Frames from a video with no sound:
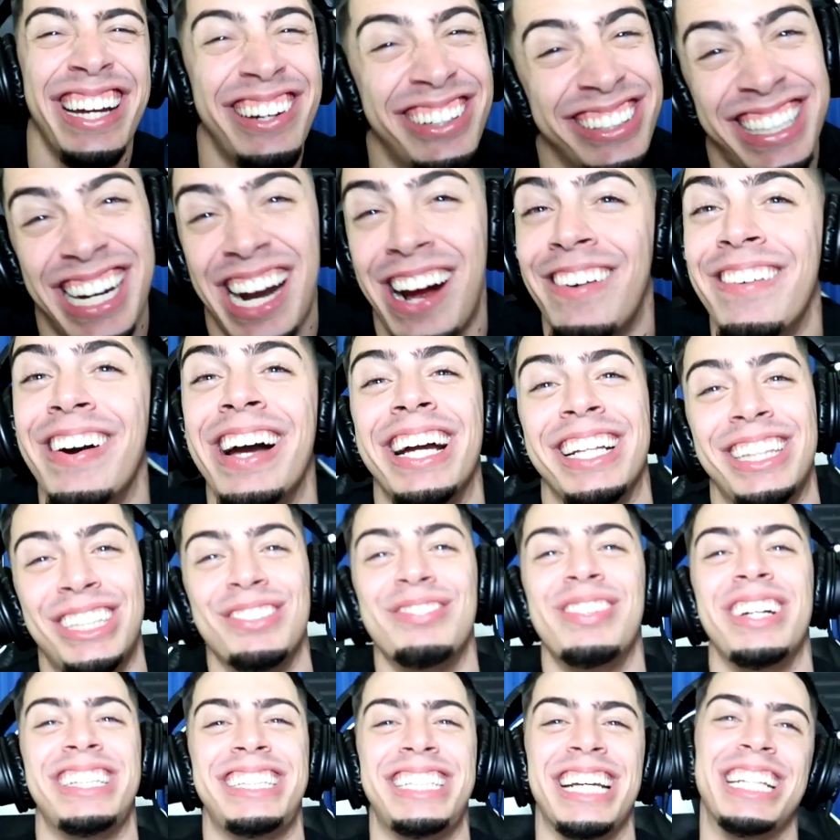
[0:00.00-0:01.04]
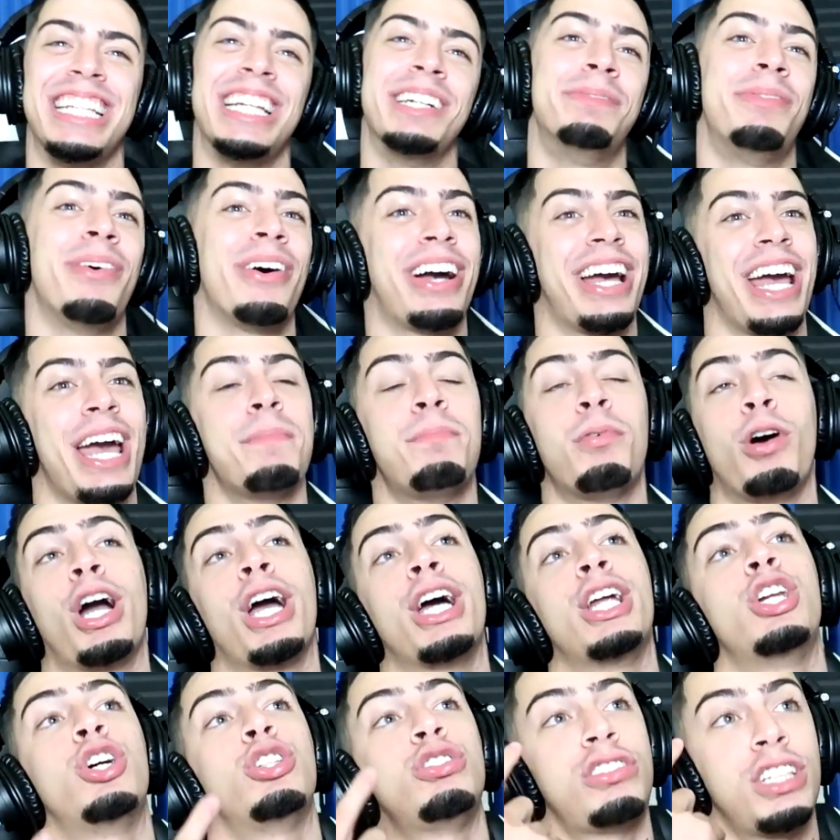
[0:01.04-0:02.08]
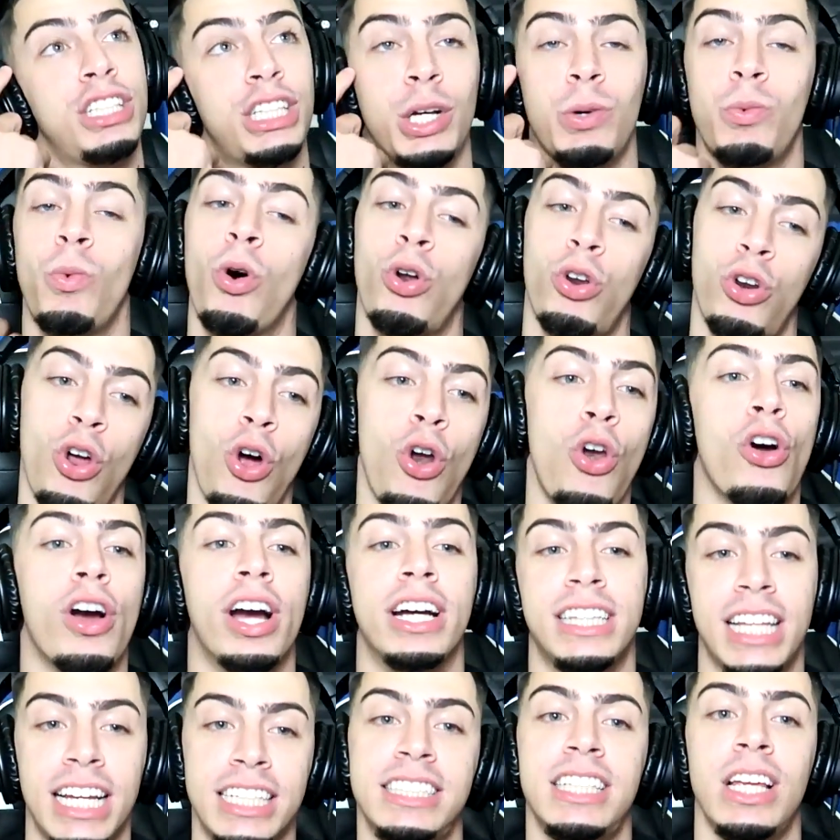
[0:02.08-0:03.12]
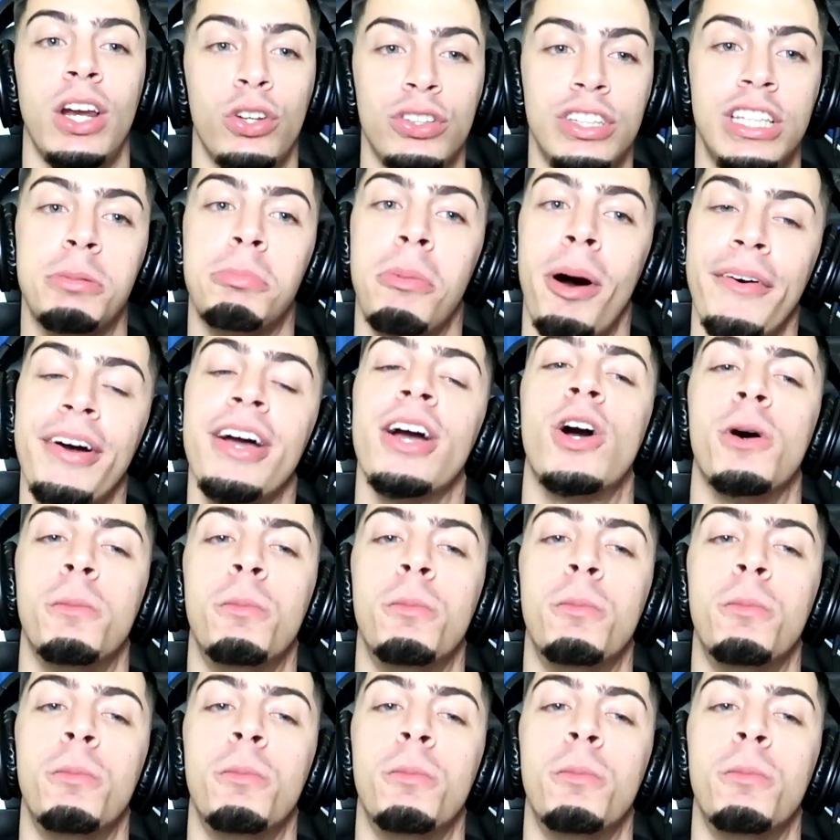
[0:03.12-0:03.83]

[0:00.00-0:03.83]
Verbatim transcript: otra vez, ¿tú me entiendes por qué? Porque no se te borró lo que te hice la última vez,